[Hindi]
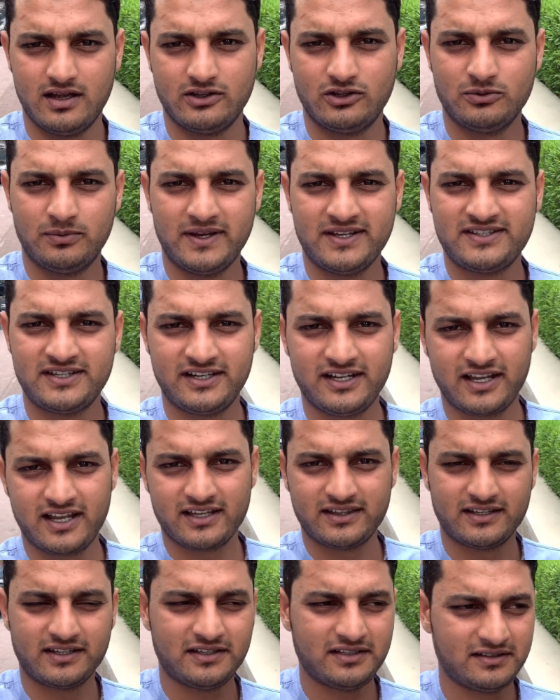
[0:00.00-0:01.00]
दुबई सिटी के
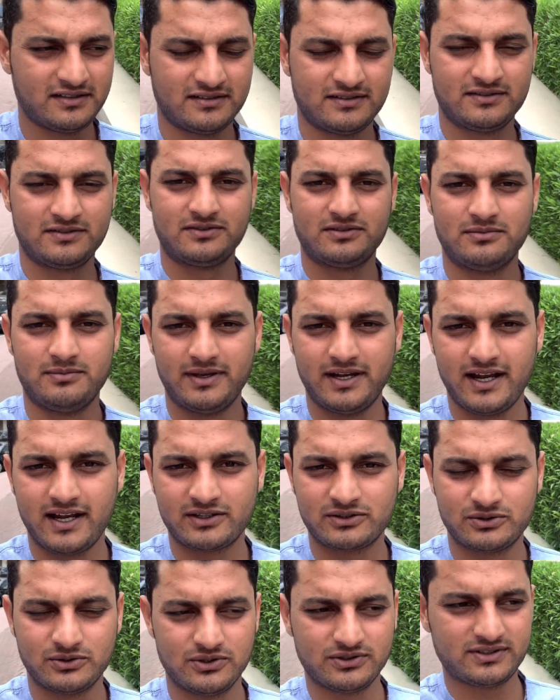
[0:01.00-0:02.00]
अंदर मेरा एक
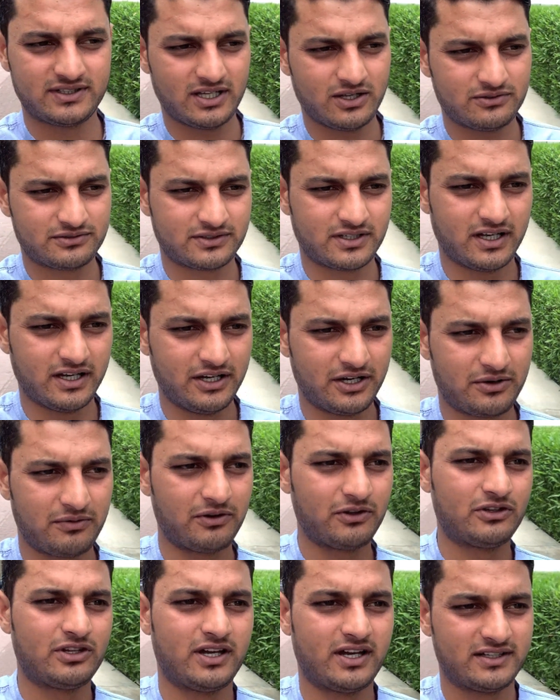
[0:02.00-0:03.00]
दोस्त है उसका
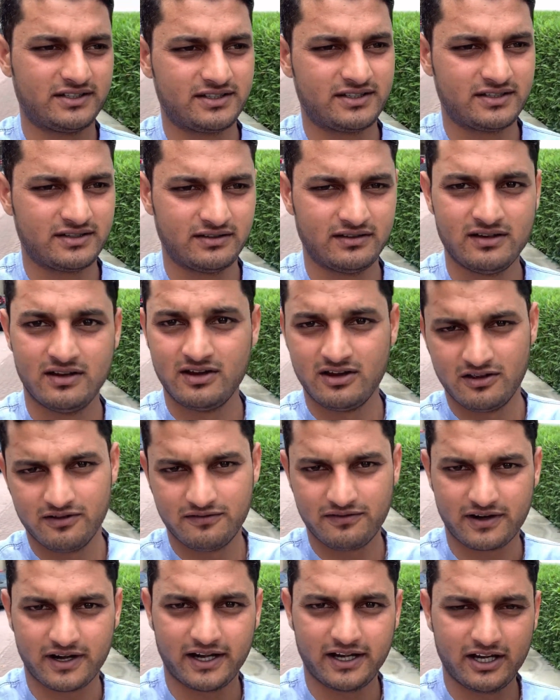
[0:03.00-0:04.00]
इंटरव्यू था आज
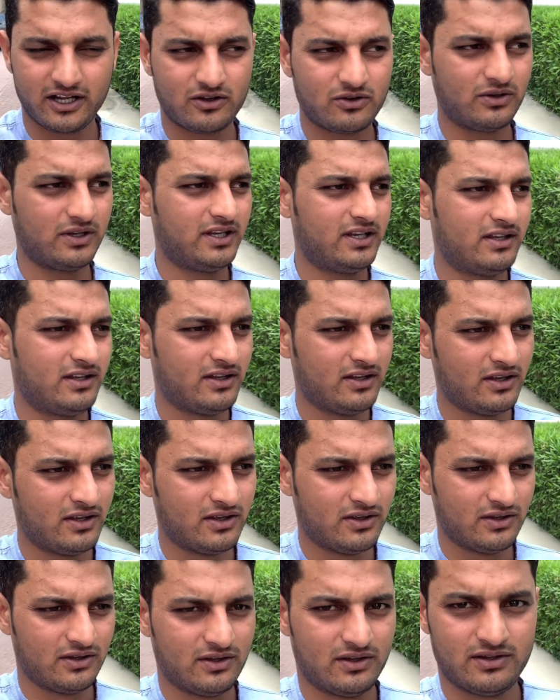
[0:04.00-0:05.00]
फ्राइडे को ही
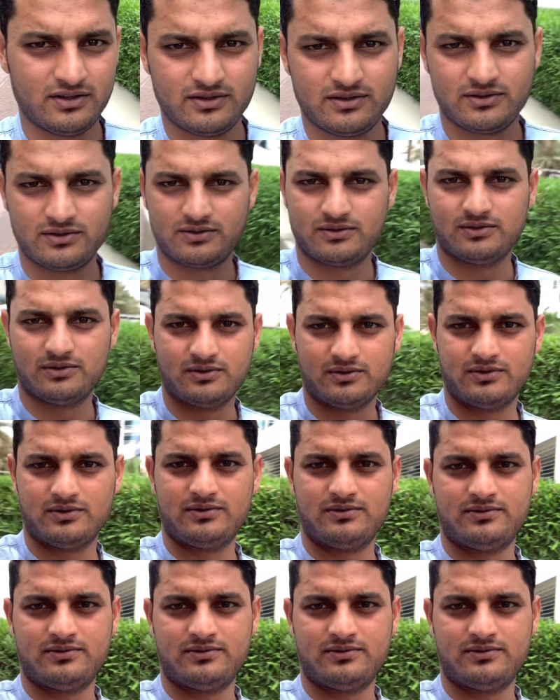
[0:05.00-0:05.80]
तो